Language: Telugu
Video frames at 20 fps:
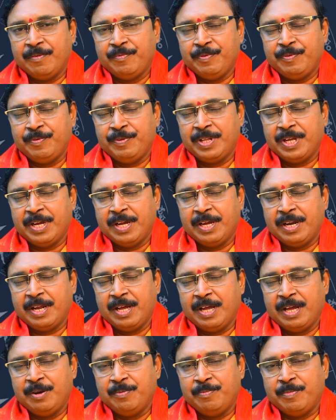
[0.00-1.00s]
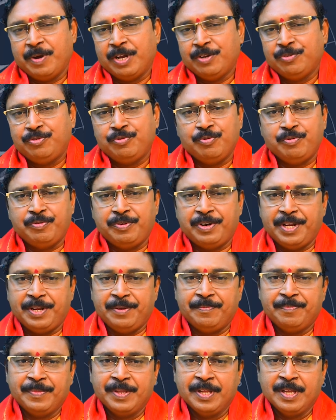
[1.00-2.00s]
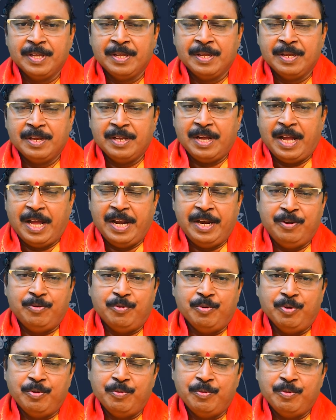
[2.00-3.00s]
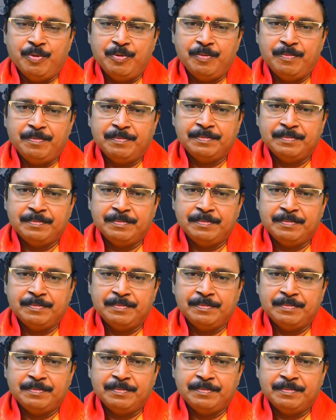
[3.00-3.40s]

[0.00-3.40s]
వివిధ గ్రహాలు మారుతూ ఉంటాయి కానీ గురువు